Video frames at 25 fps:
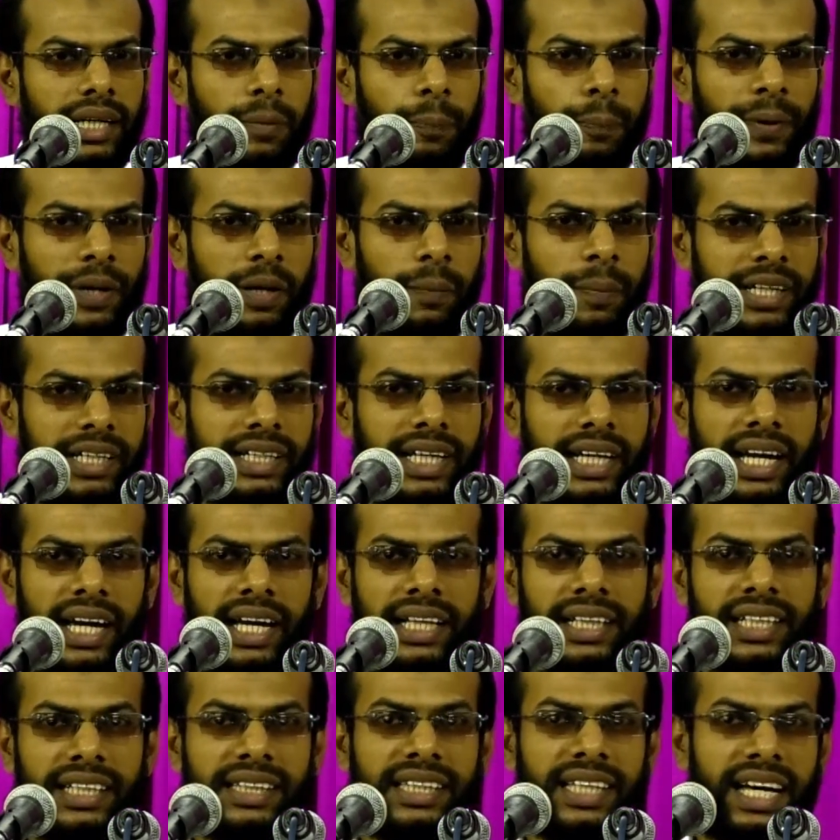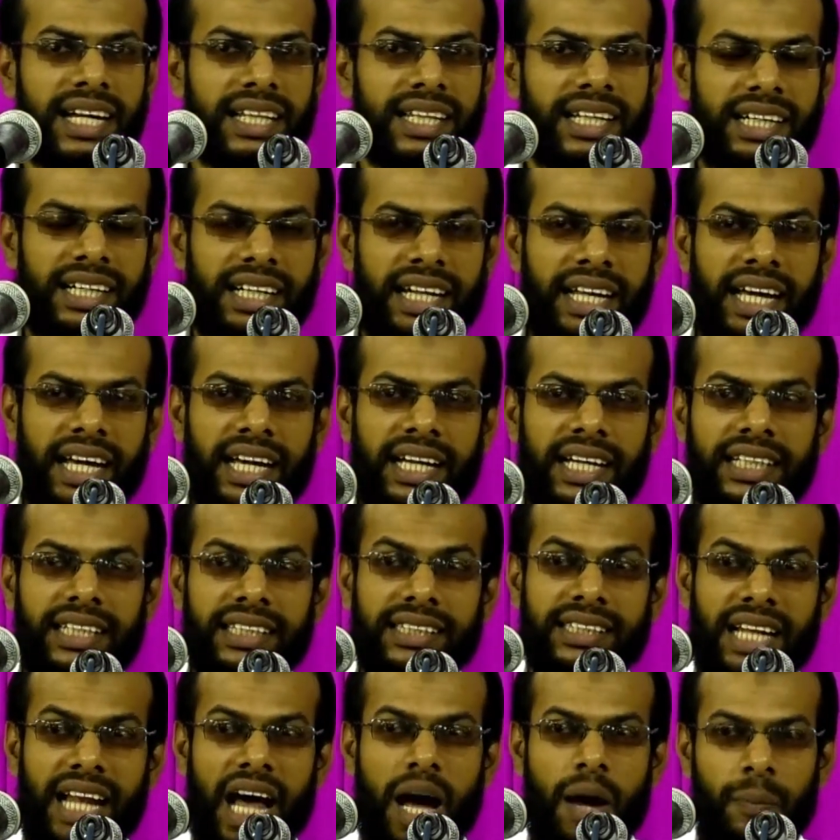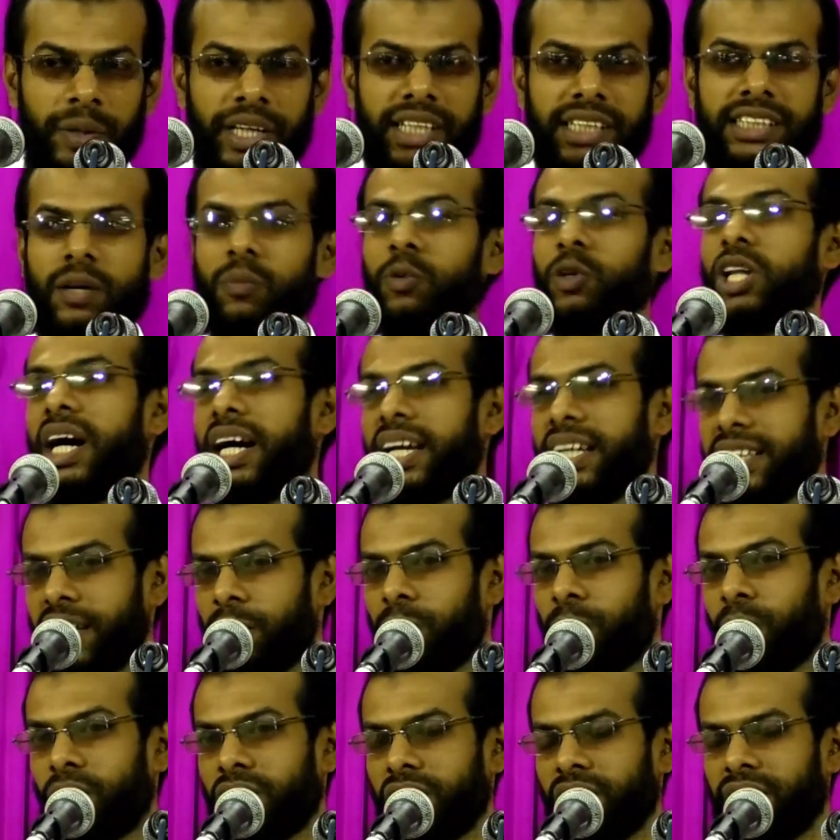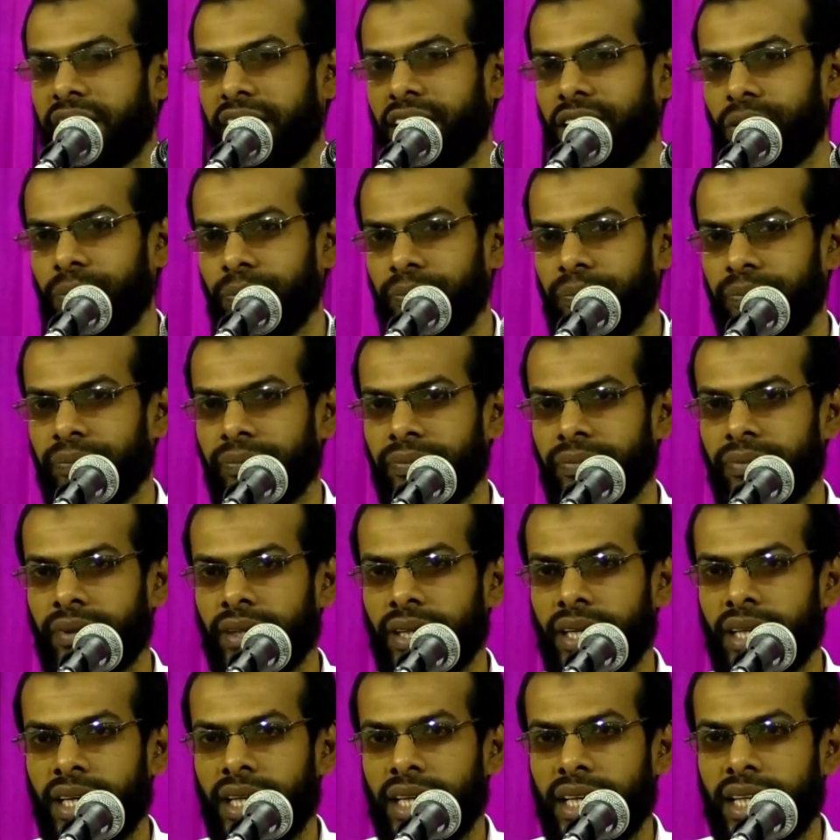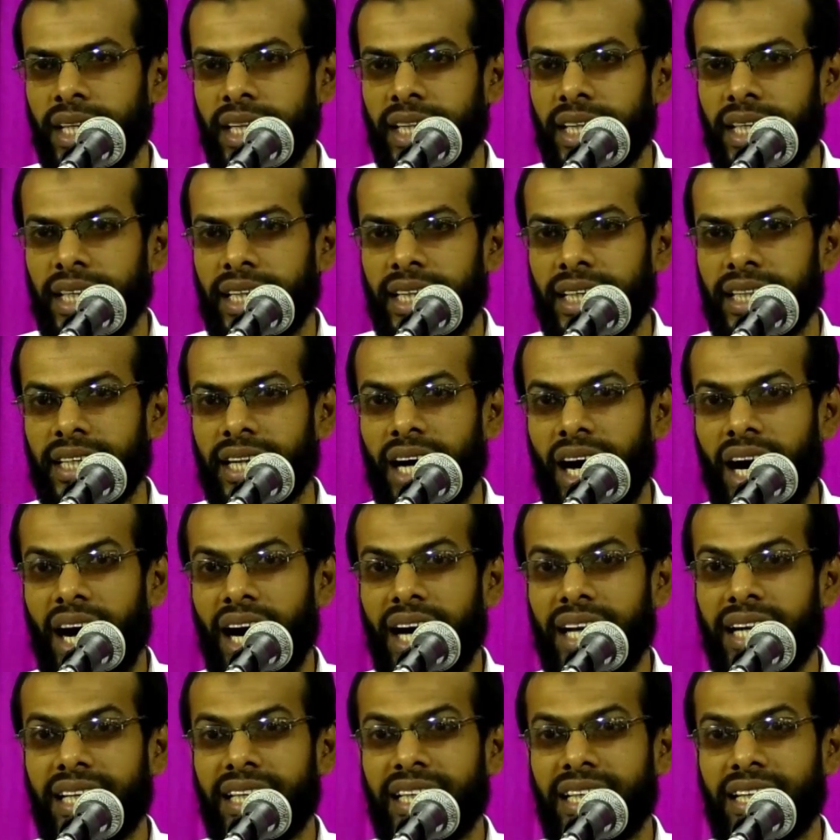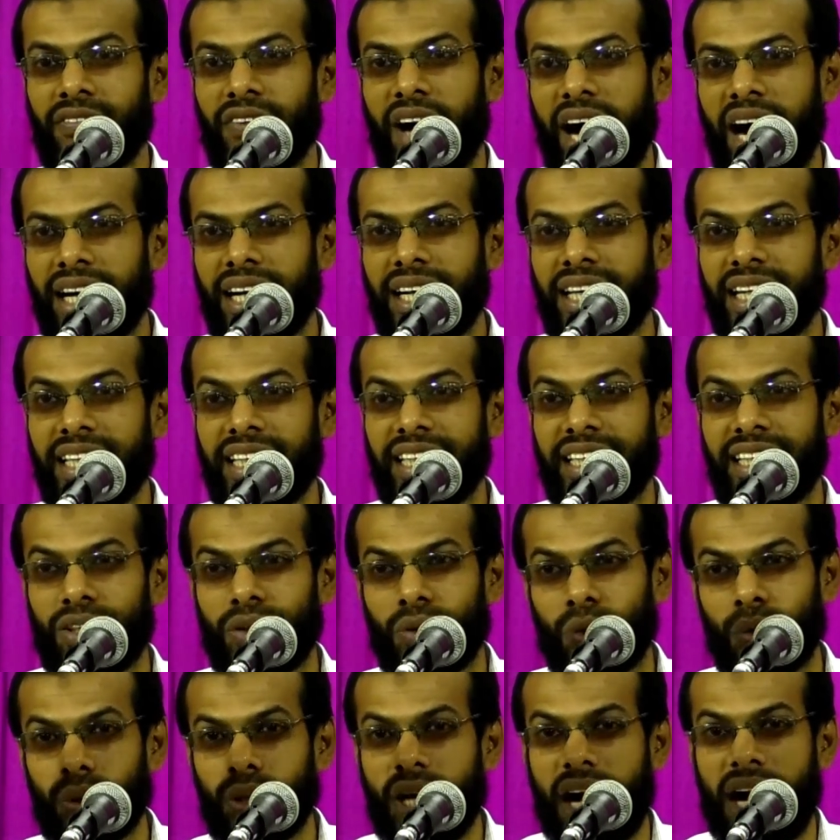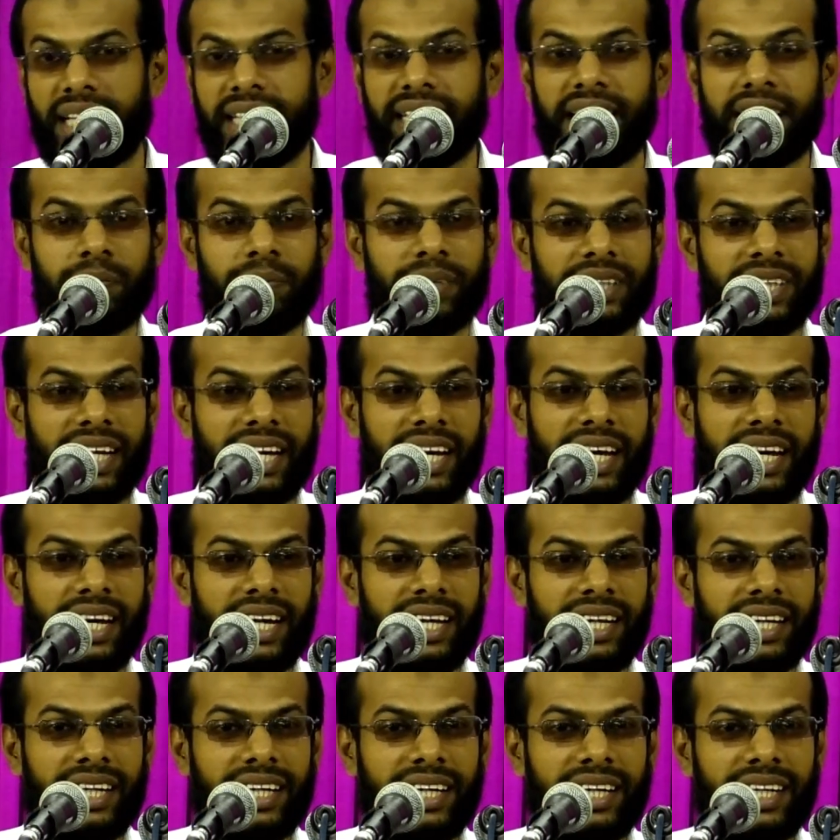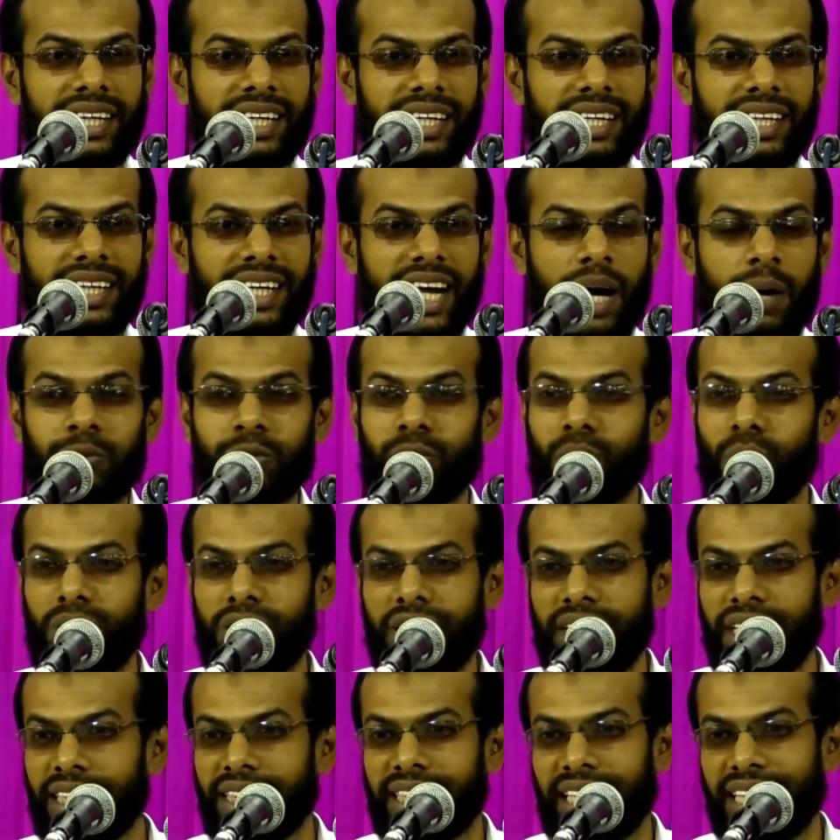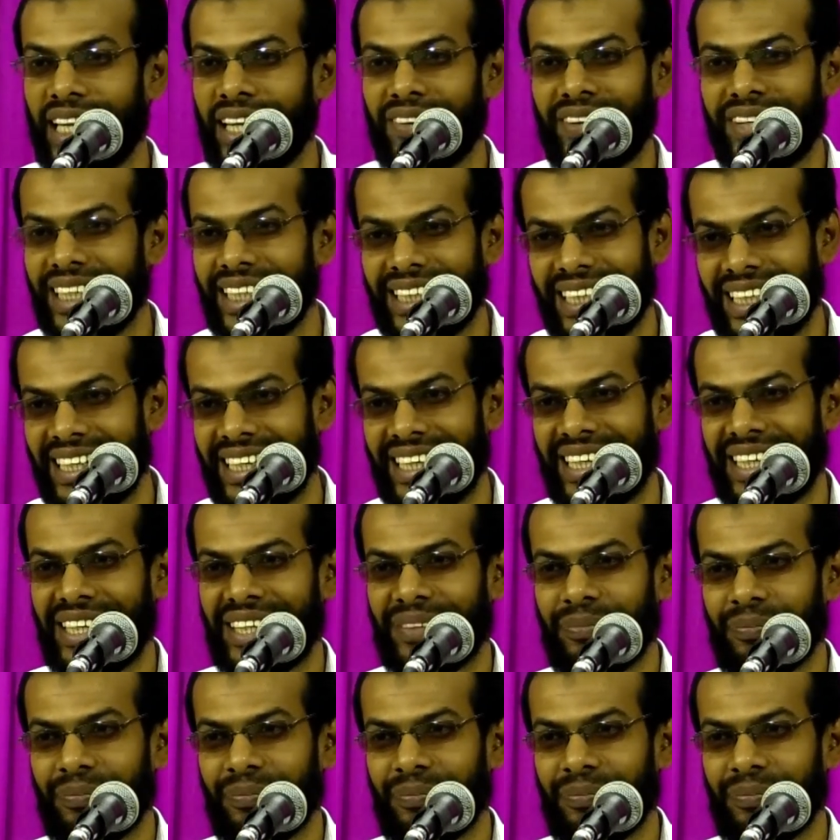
இப்படிப்பட்ட இந்த தேர்தலில் இஸ்லாமிய சமுதாயத்தை பொறுத்தவரையிலும் யாருக்கு வாக்களிக்க கூடாது என்பதில் நாம் சொல்லி தெரிய வேண்டியதில்லை